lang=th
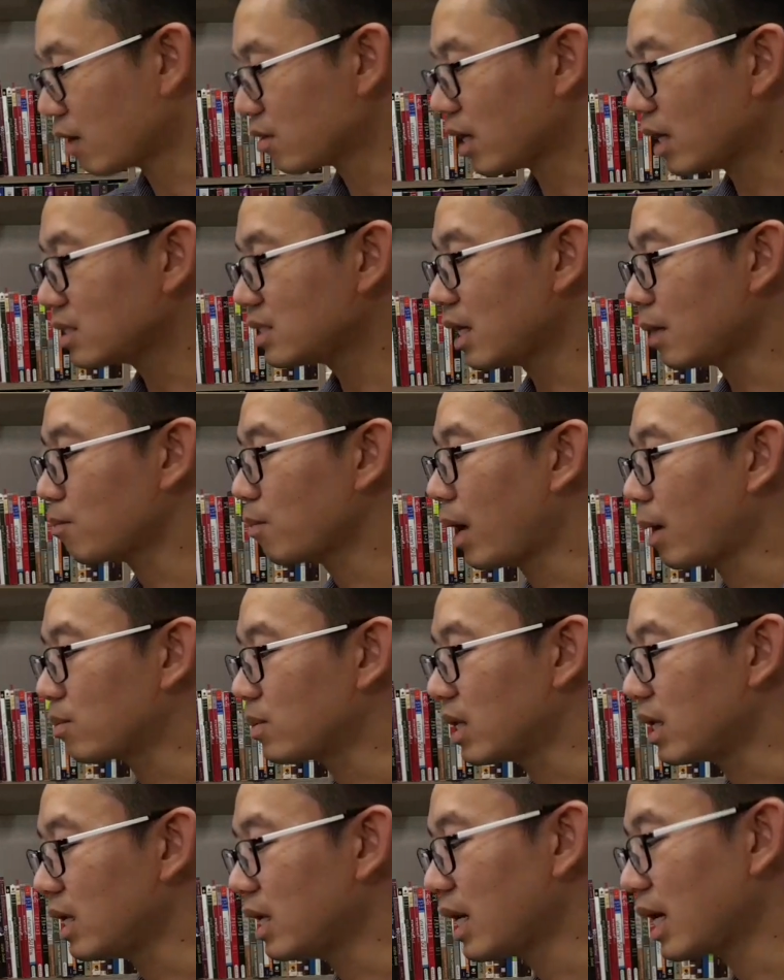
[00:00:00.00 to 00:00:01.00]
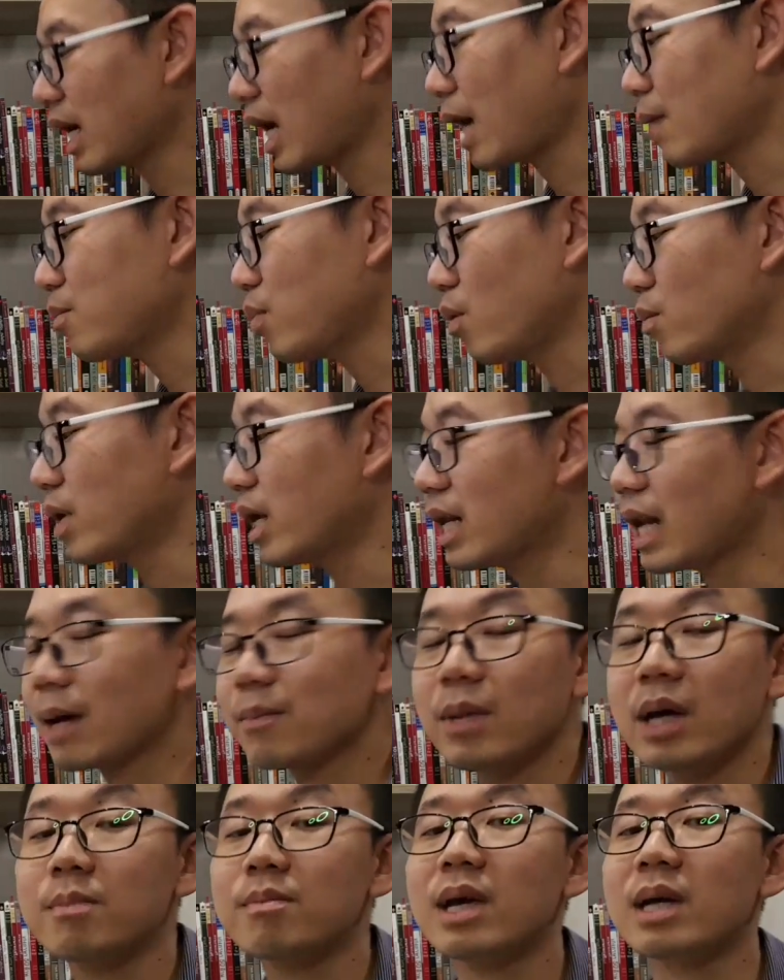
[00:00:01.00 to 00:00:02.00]
ริงๆแล้วถ้าเจ็บแบบนี้นะครับผมแนะ
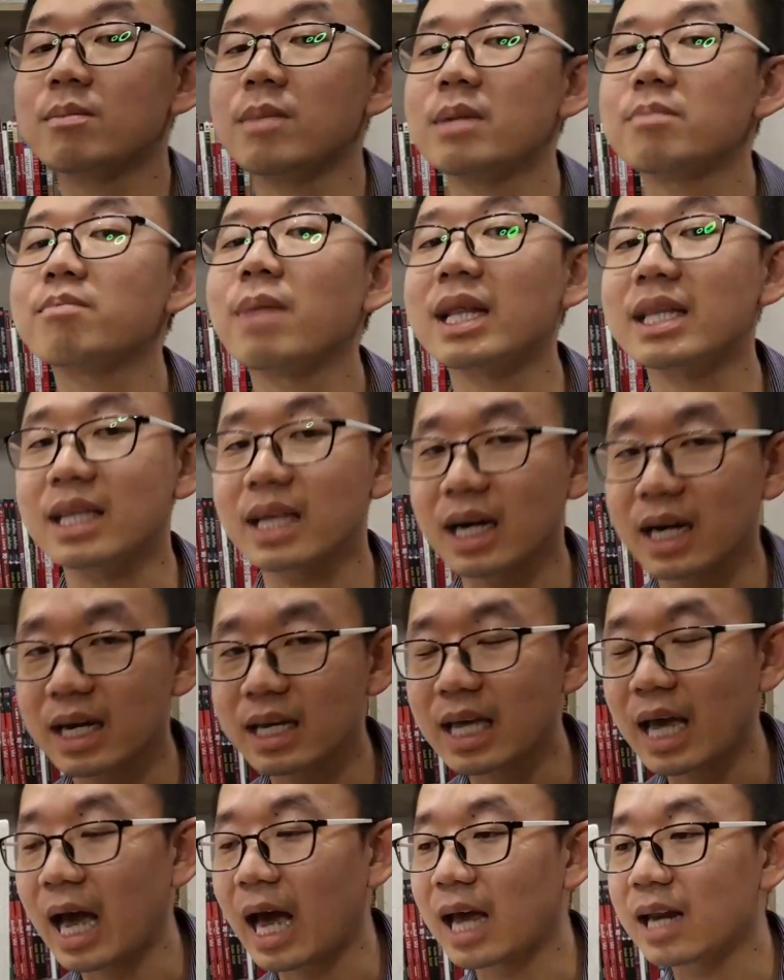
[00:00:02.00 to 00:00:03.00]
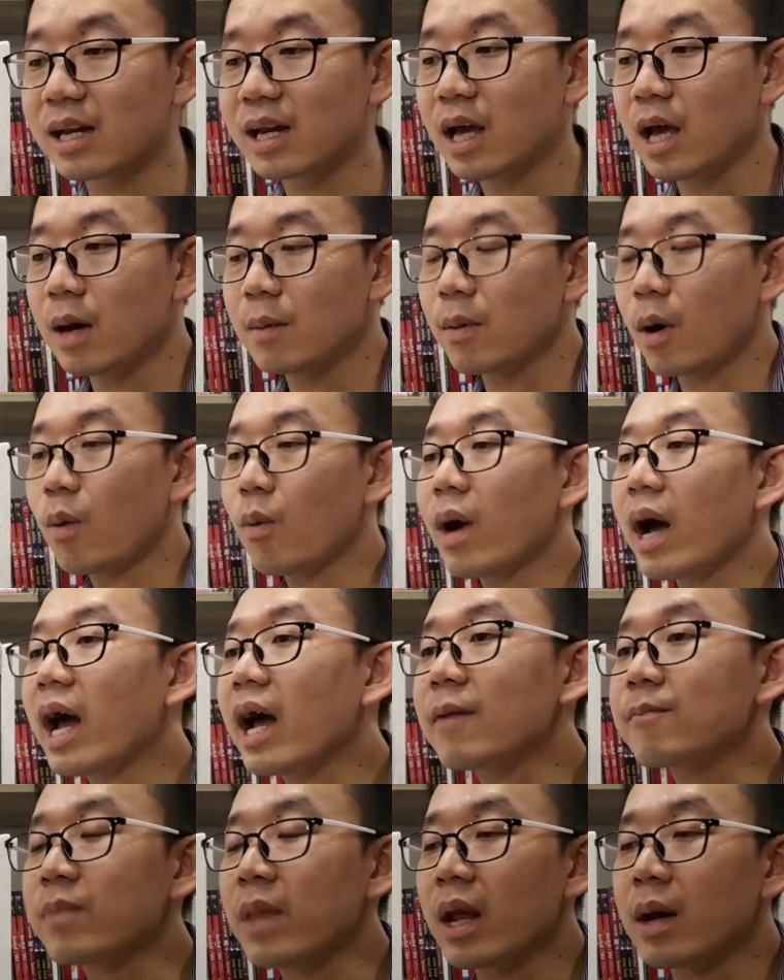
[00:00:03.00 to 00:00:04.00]
นำให้เปลี่ยนเป็นปั่นจักรยานเพราะว่า
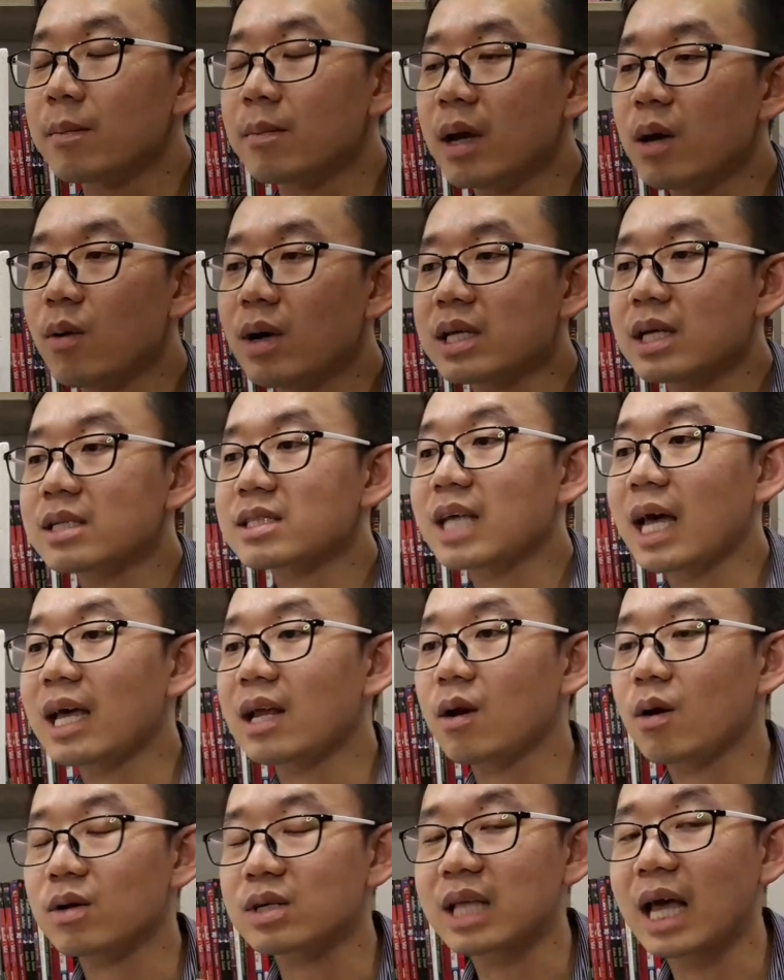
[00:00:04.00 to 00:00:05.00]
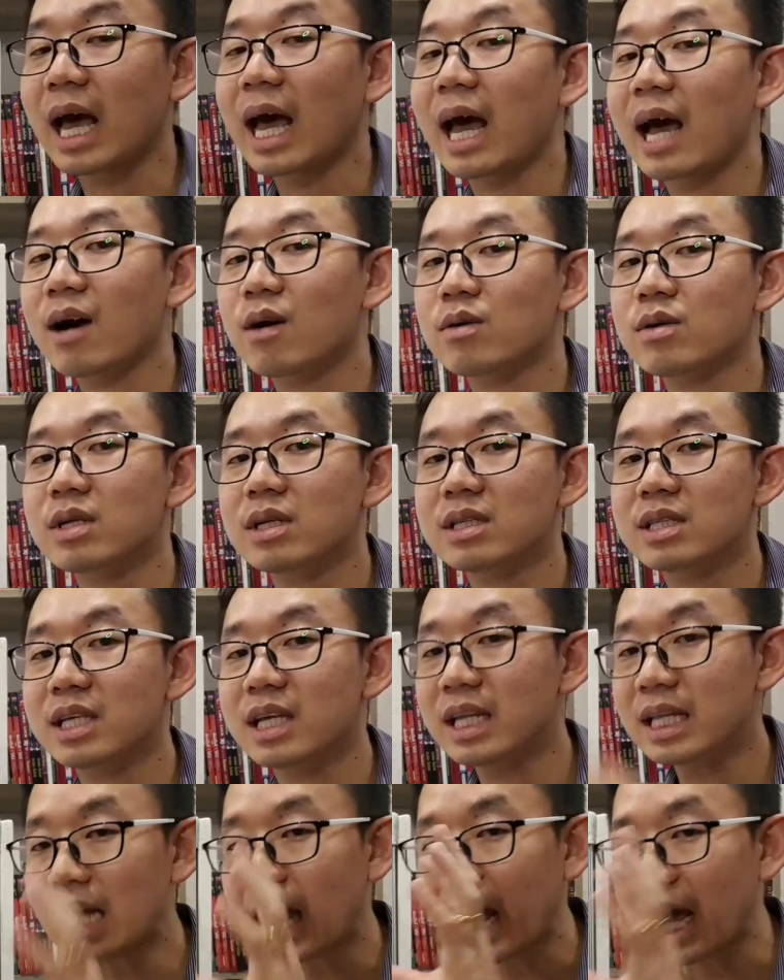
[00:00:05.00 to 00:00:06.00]
ไม่ว่าจะใส่รองเท้า
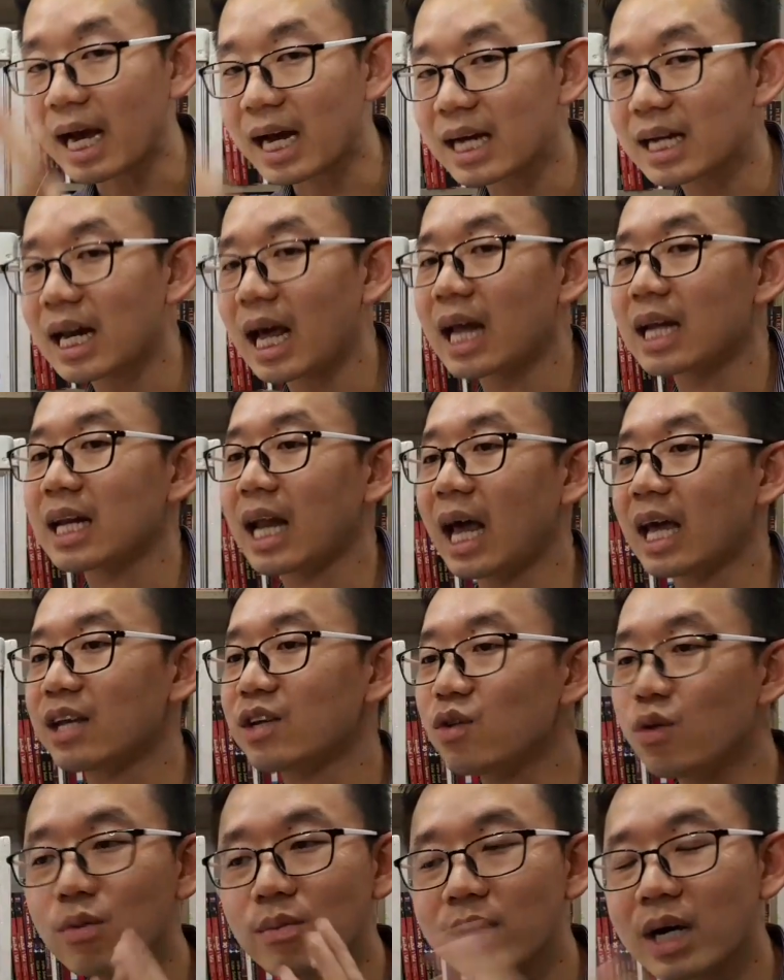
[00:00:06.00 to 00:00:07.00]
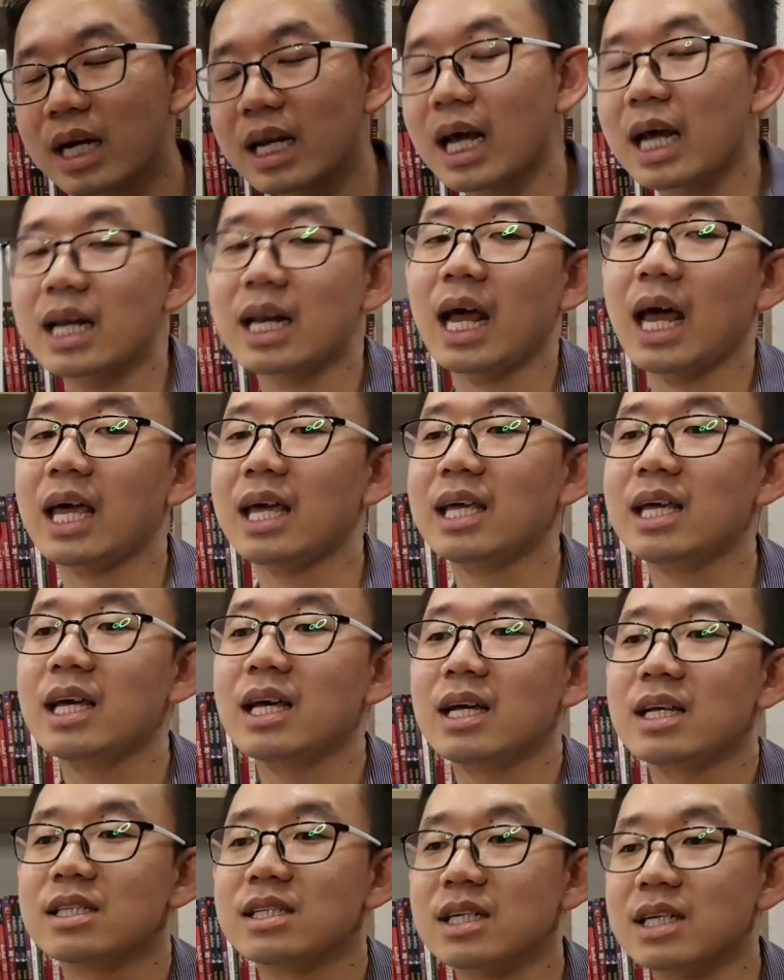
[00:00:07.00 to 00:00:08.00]
ที่หนาขนาดไหนนุ่มขนาดไหน
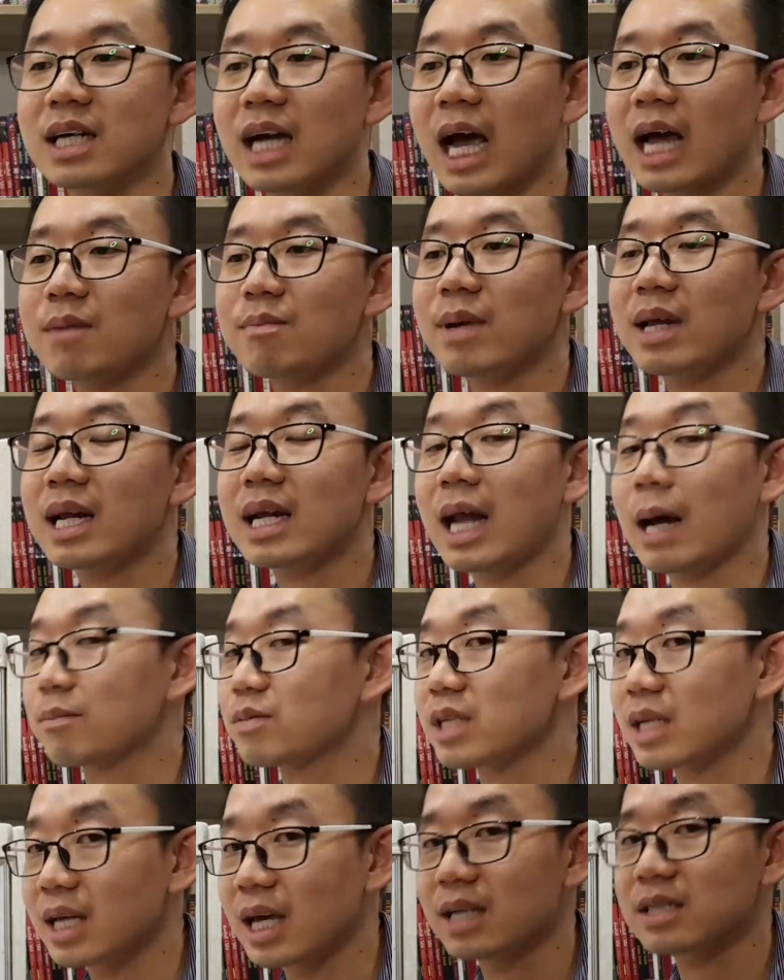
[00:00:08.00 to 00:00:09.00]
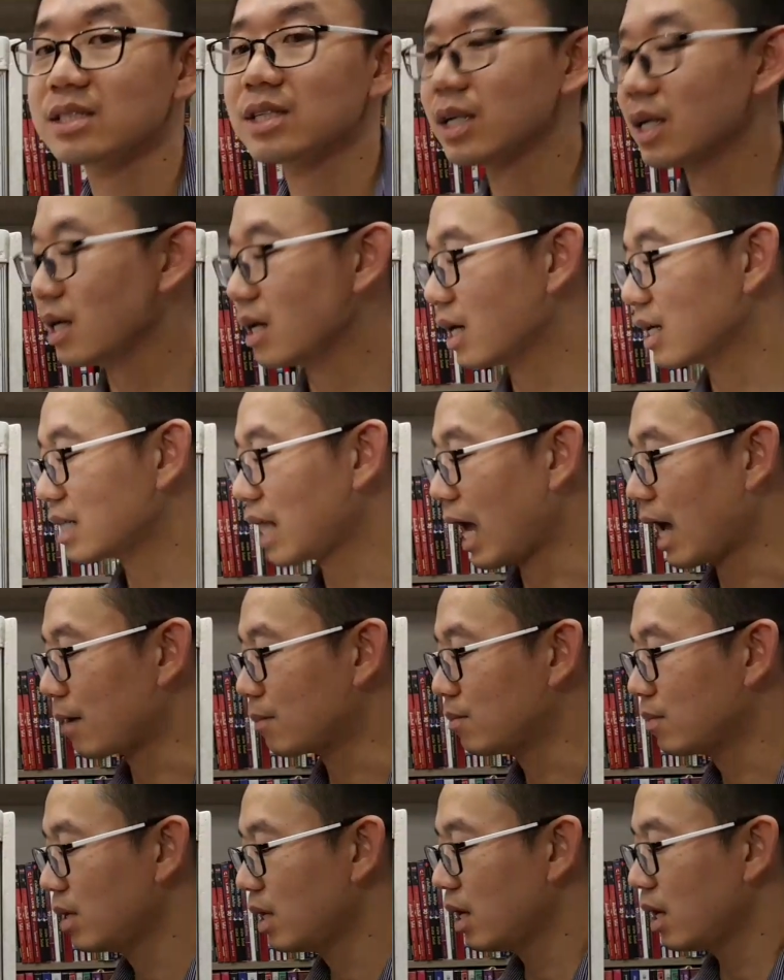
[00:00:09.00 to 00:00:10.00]
ถึงขั้นเป็นระดับสเก็ตเชอร์ก็ตา
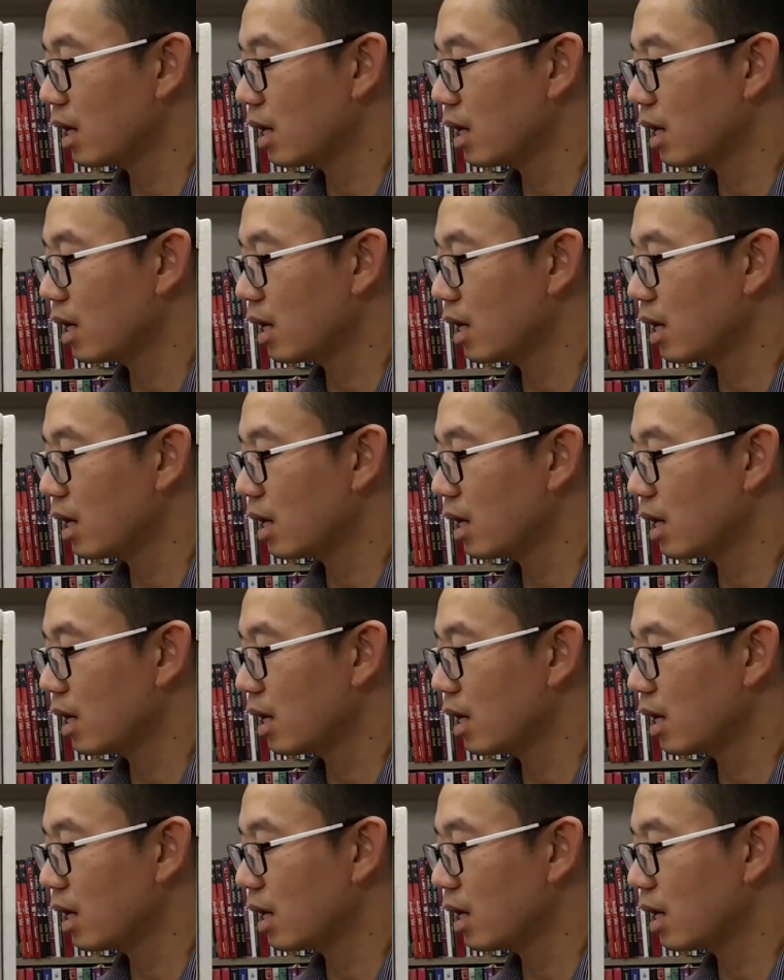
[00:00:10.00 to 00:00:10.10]
ม